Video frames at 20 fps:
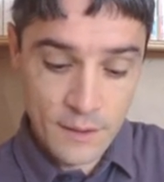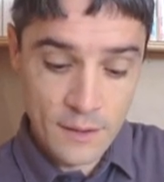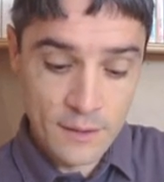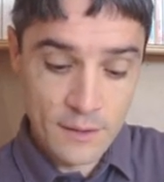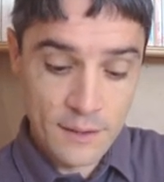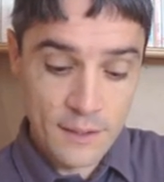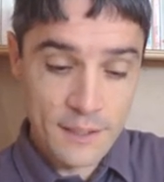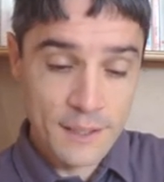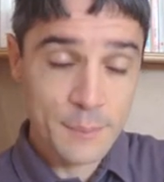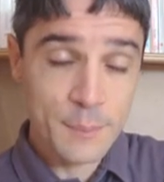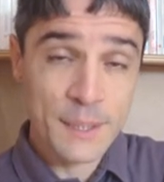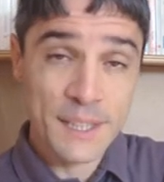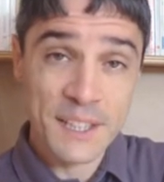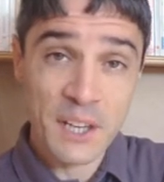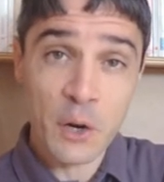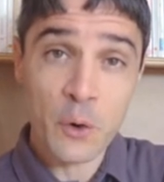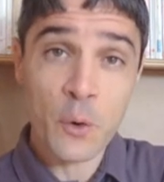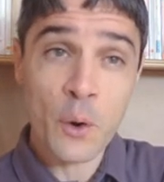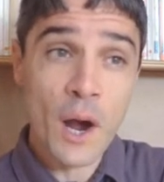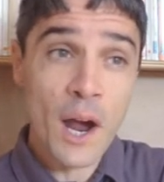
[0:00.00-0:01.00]
Des limites
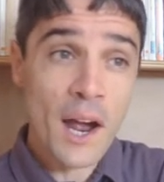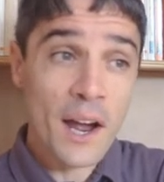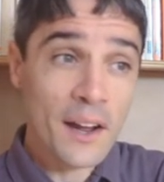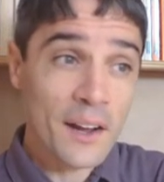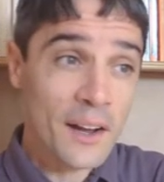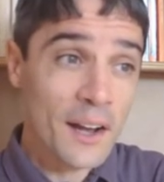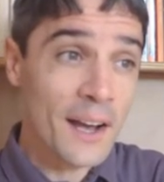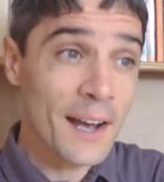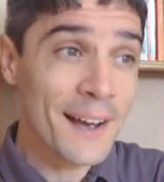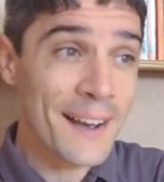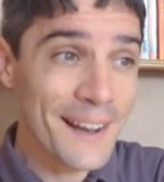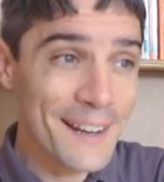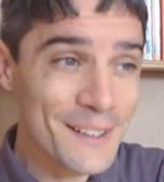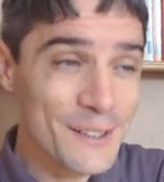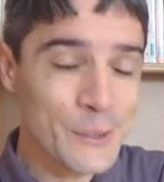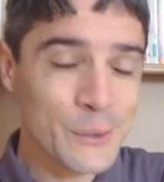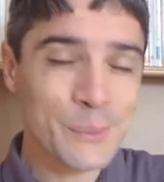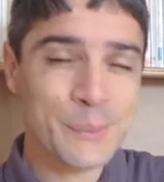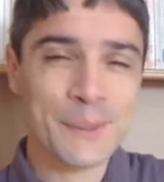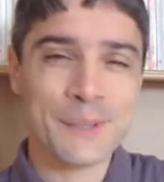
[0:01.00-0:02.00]
à quoi À
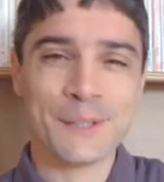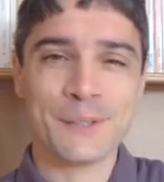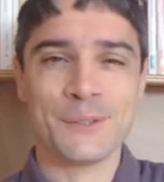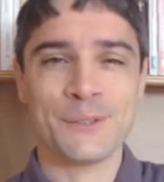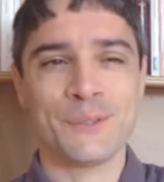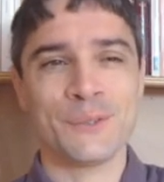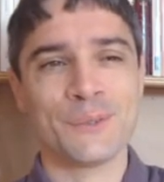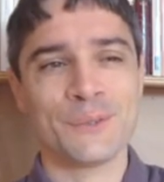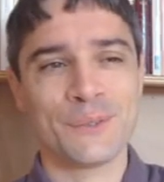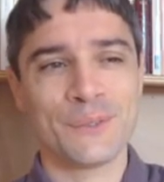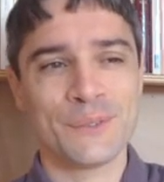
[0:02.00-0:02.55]
l'oppression.